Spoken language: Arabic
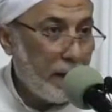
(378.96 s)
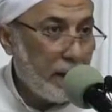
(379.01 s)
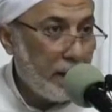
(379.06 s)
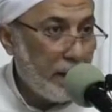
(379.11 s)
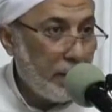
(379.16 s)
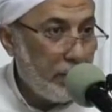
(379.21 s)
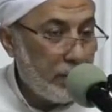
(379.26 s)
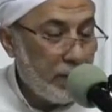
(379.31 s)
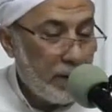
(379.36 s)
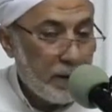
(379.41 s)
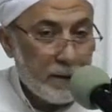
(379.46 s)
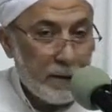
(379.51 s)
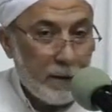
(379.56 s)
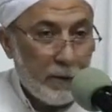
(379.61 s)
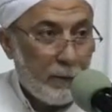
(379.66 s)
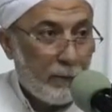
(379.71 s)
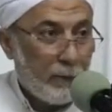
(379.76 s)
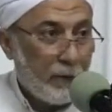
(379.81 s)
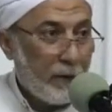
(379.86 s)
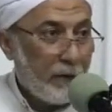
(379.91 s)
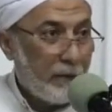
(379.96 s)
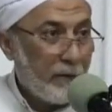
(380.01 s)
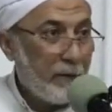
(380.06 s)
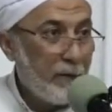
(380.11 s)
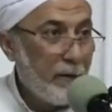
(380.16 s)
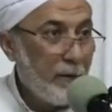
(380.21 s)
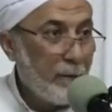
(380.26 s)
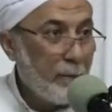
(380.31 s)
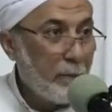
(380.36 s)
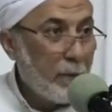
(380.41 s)
اخي يوضع سره فرعه
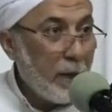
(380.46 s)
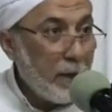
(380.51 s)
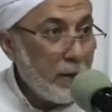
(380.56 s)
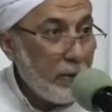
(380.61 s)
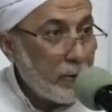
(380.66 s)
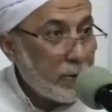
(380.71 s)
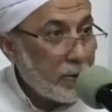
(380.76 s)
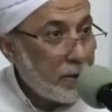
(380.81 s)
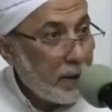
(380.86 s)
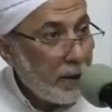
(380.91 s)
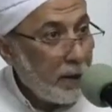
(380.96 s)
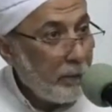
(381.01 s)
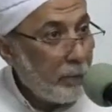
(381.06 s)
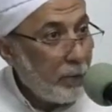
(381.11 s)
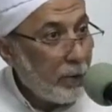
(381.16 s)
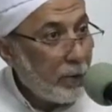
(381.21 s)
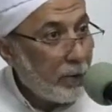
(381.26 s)
بقى يسري ابن